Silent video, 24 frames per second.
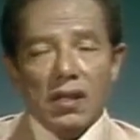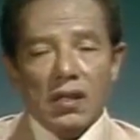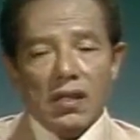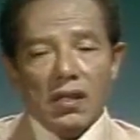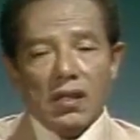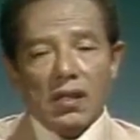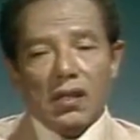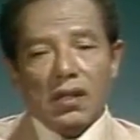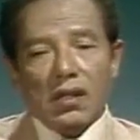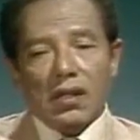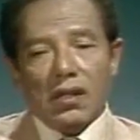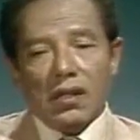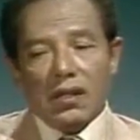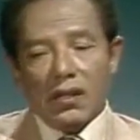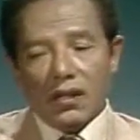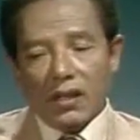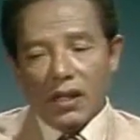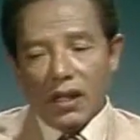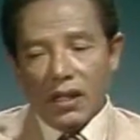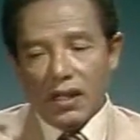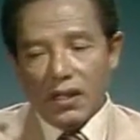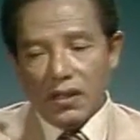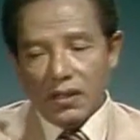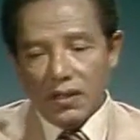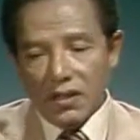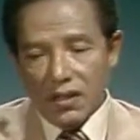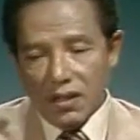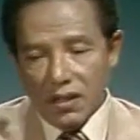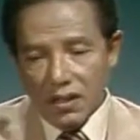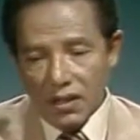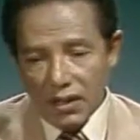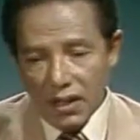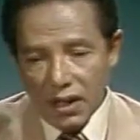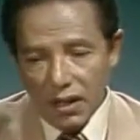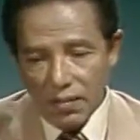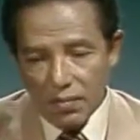آه، حكايه
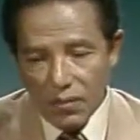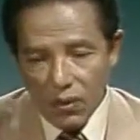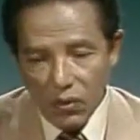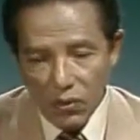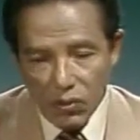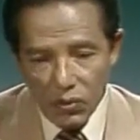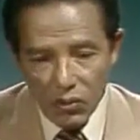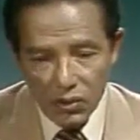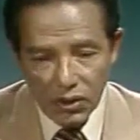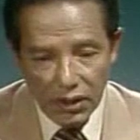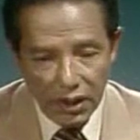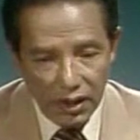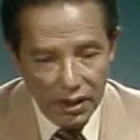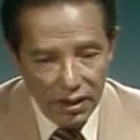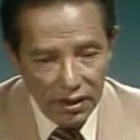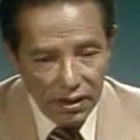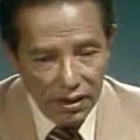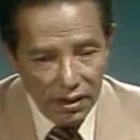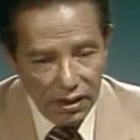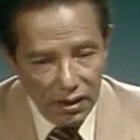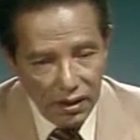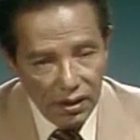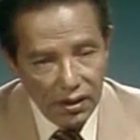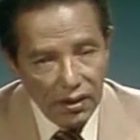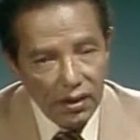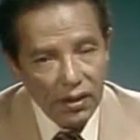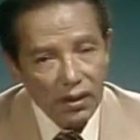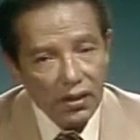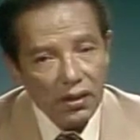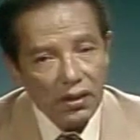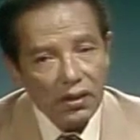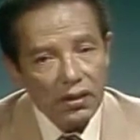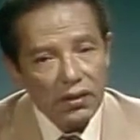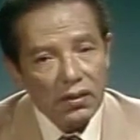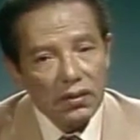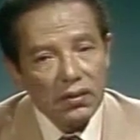ان ده المولود هيجي آه،